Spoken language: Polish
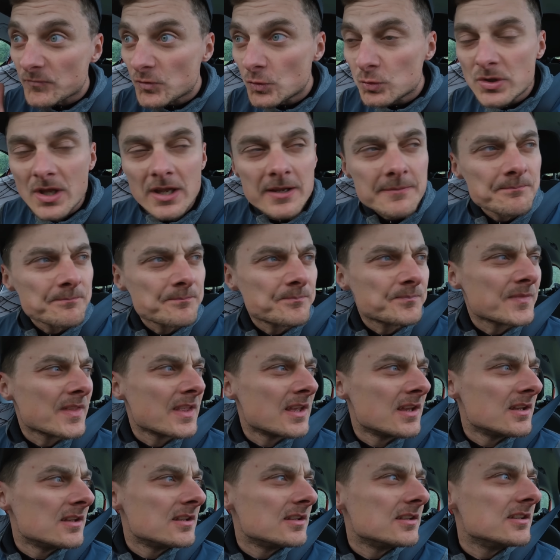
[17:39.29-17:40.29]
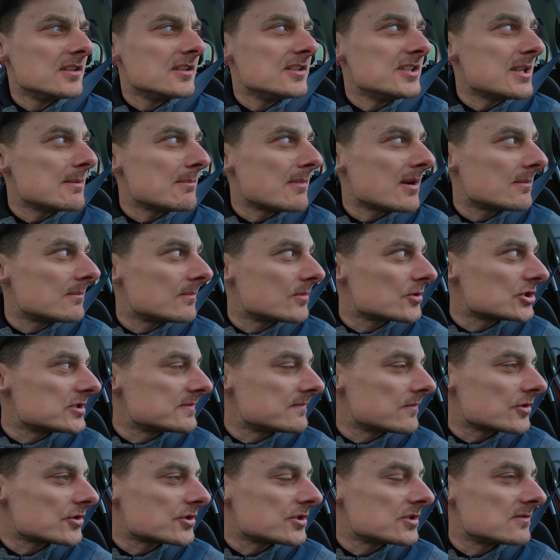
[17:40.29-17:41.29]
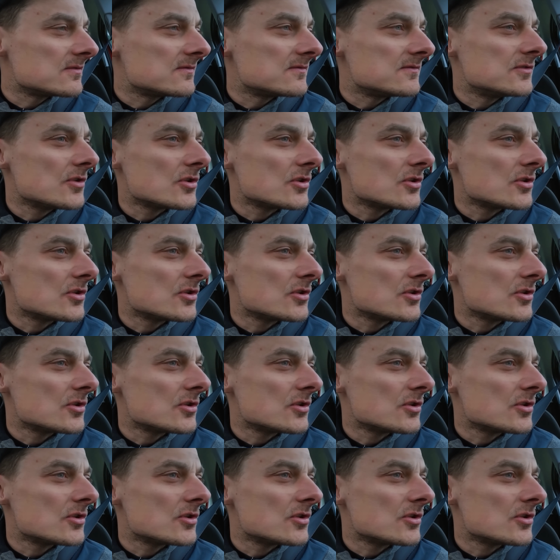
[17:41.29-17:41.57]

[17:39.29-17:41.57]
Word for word: Tutaj y, nie mam możliwości